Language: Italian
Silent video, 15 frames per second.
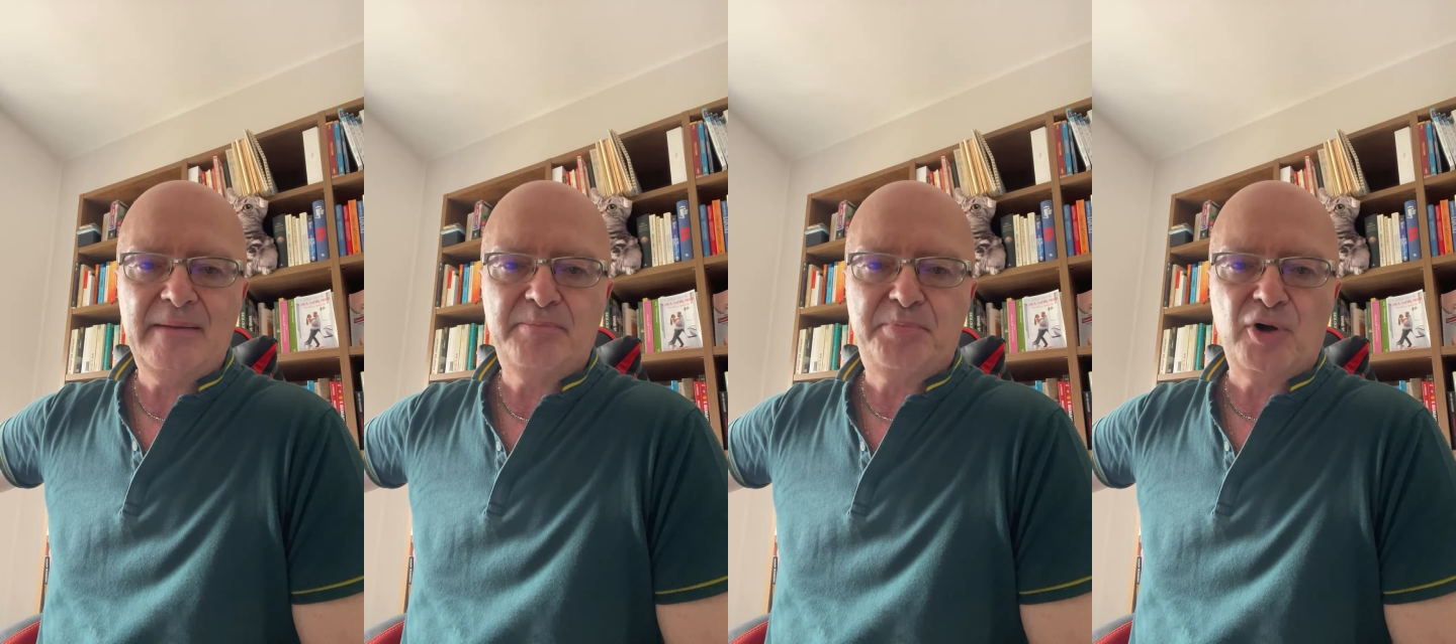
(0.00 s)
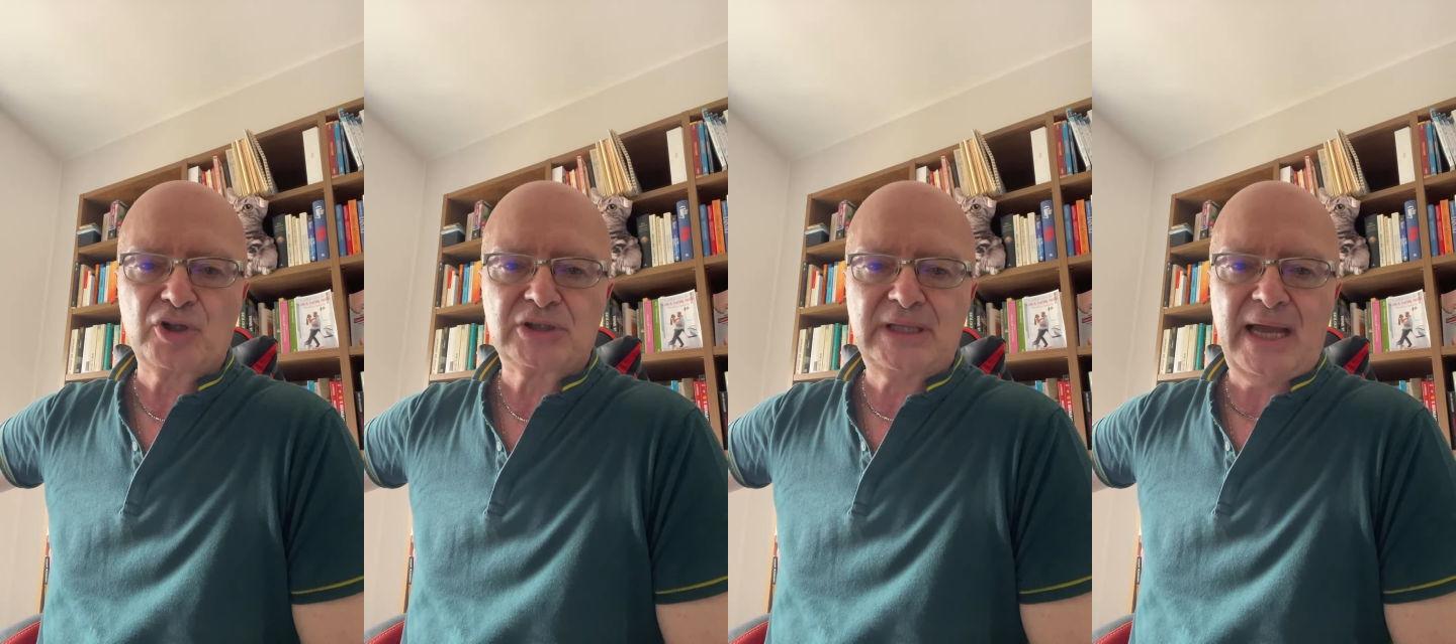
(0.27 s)
è
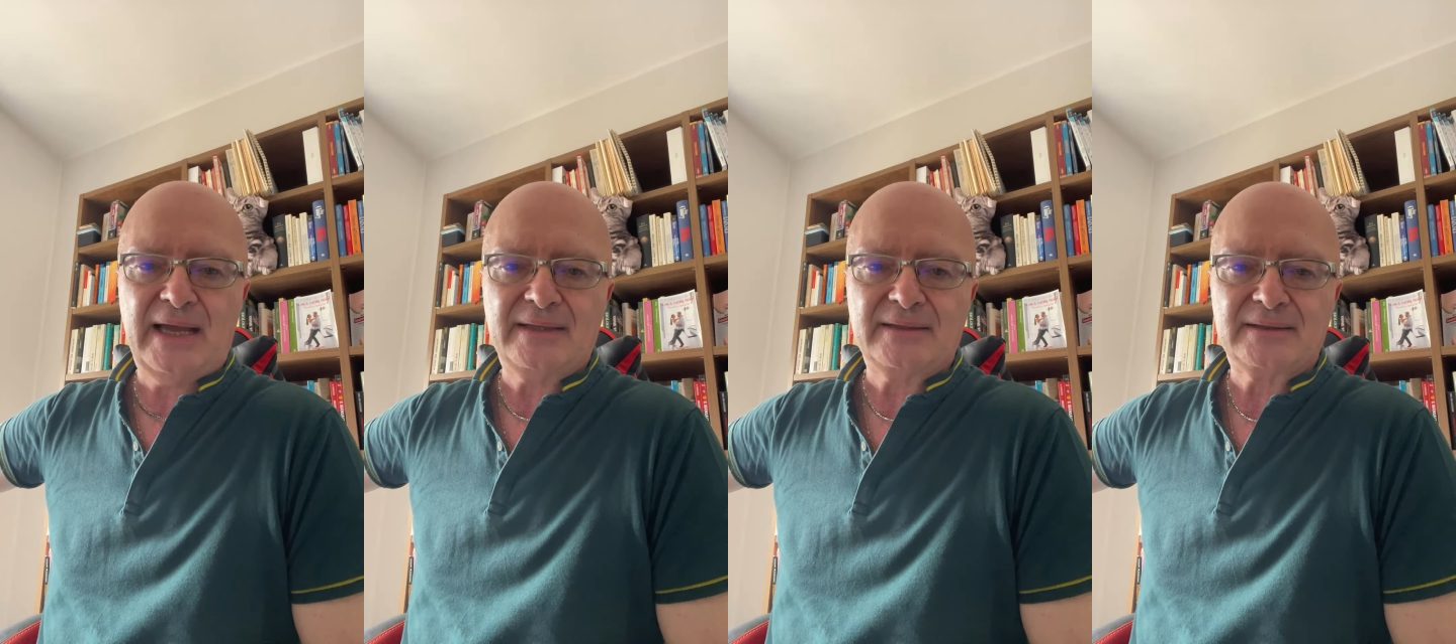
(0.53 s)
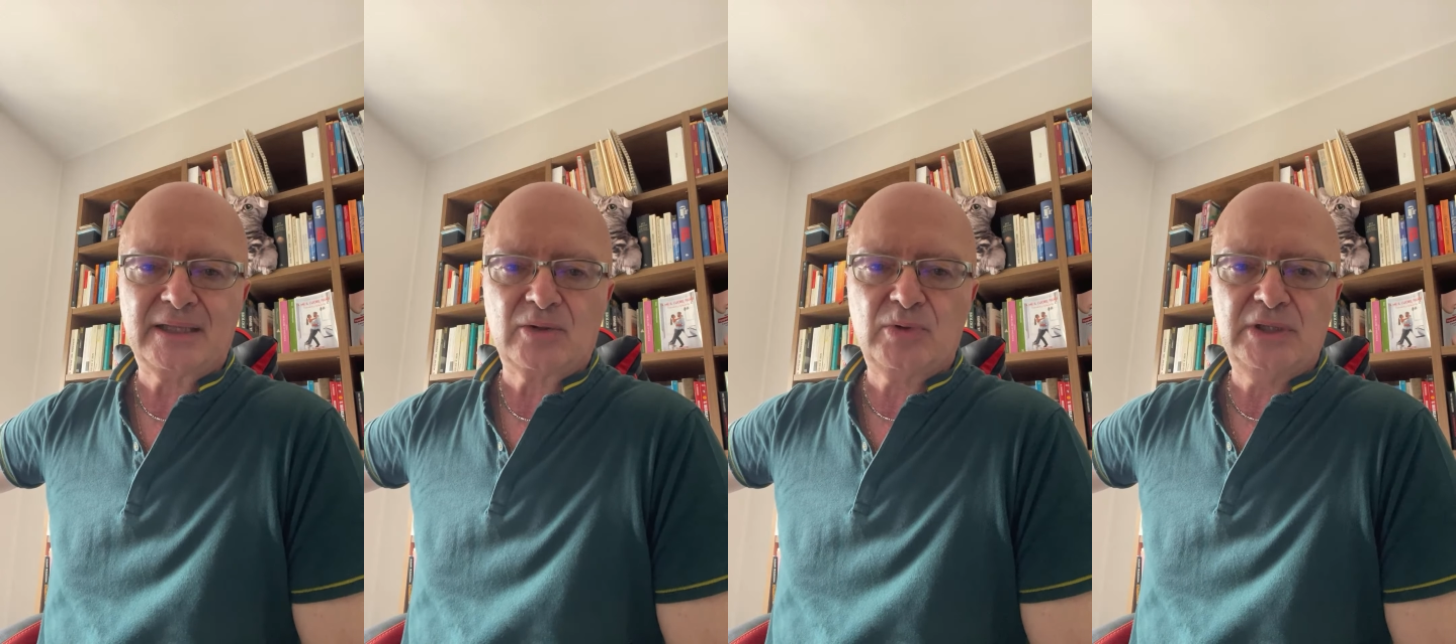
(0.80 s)

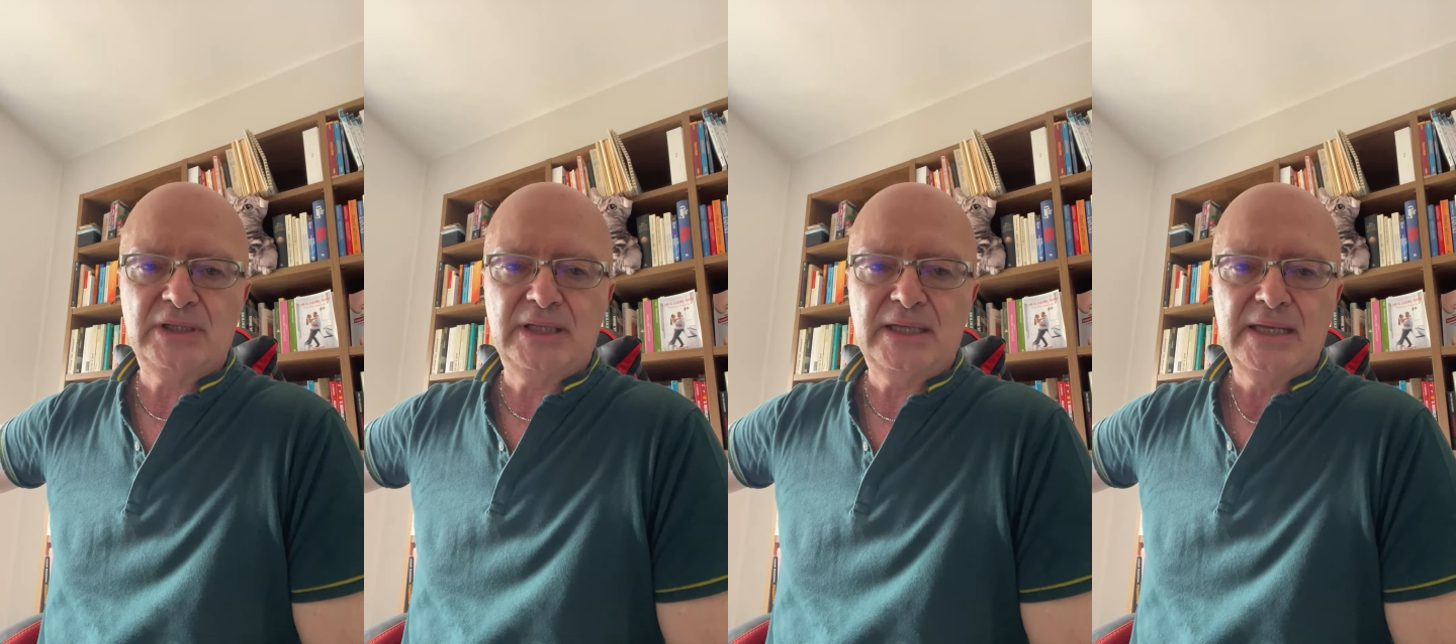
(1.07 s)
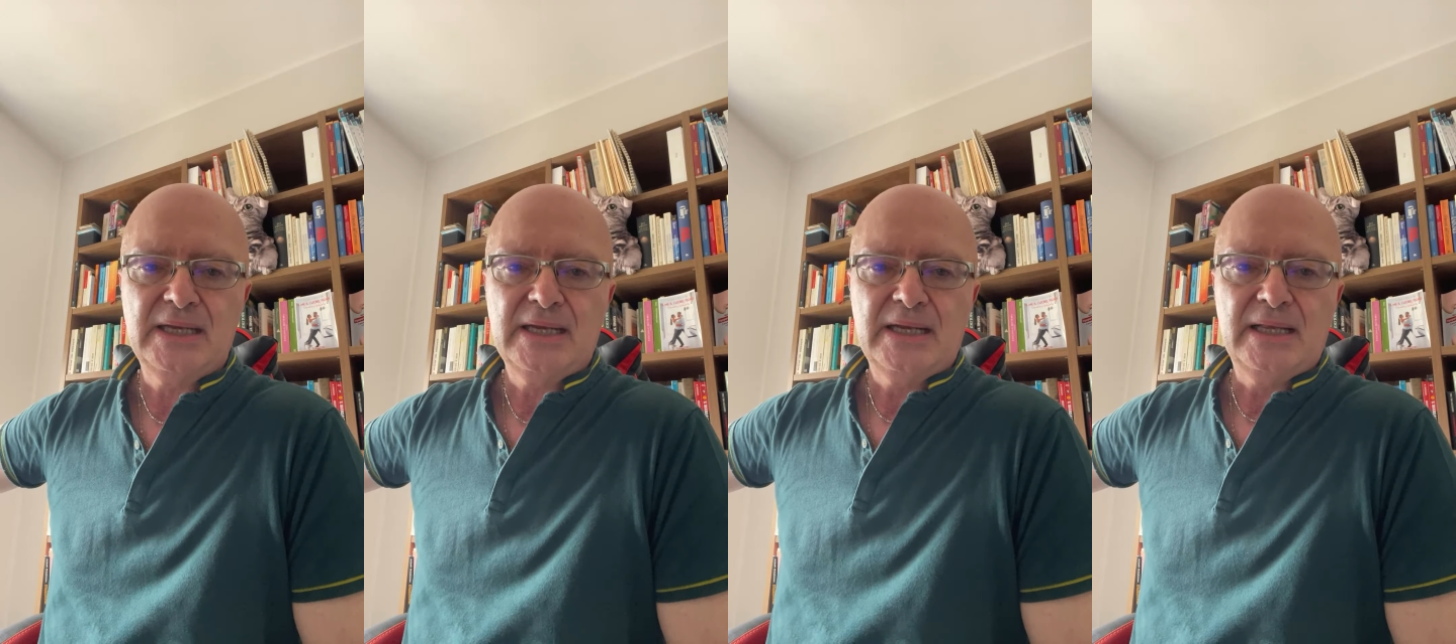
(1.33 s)
importante,
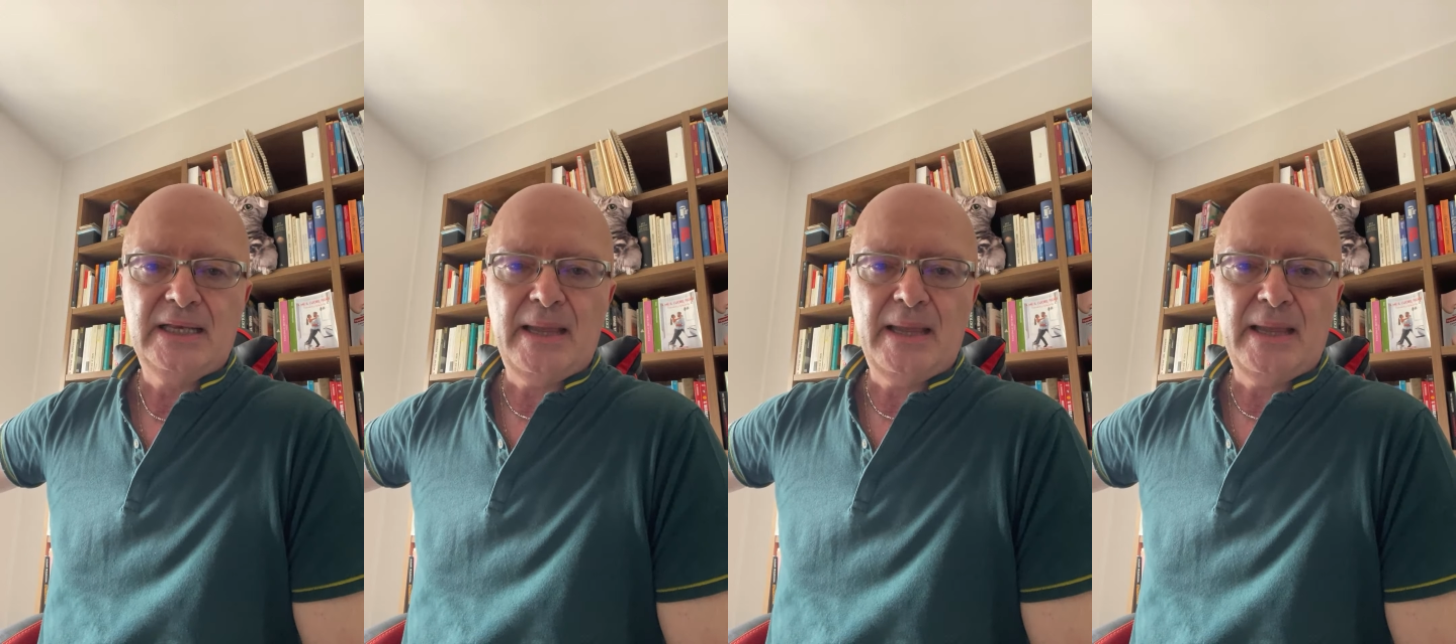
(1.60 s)
quindi